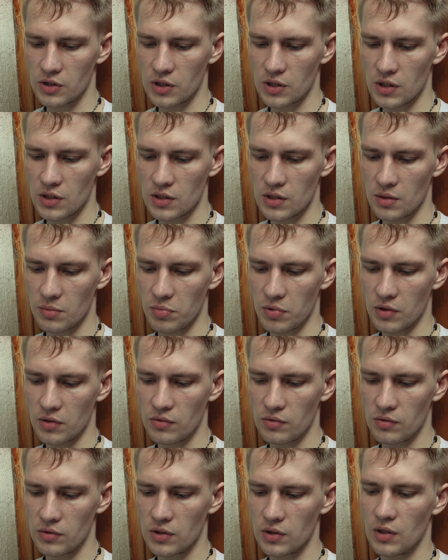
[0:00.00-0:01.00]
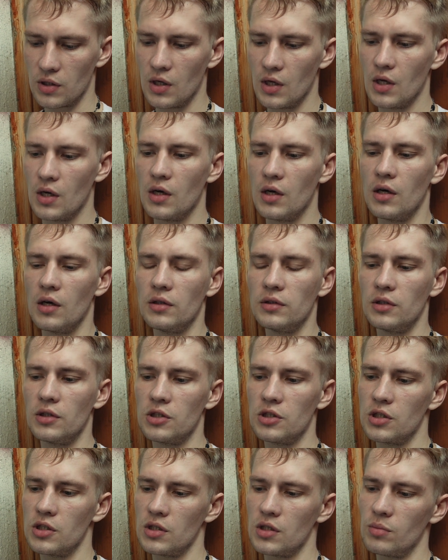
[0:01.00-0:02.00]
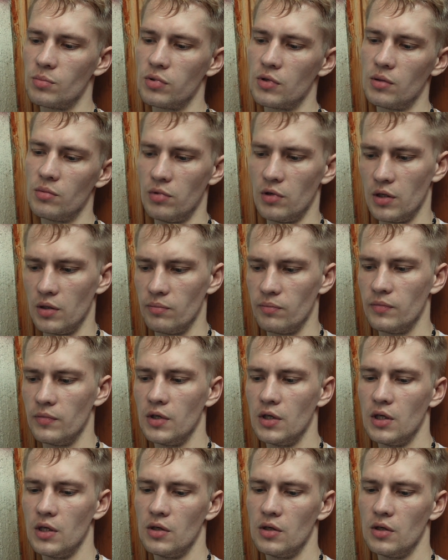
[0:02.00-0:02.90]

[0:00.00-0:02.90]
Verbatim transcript: Счастье приходит от решения проблем.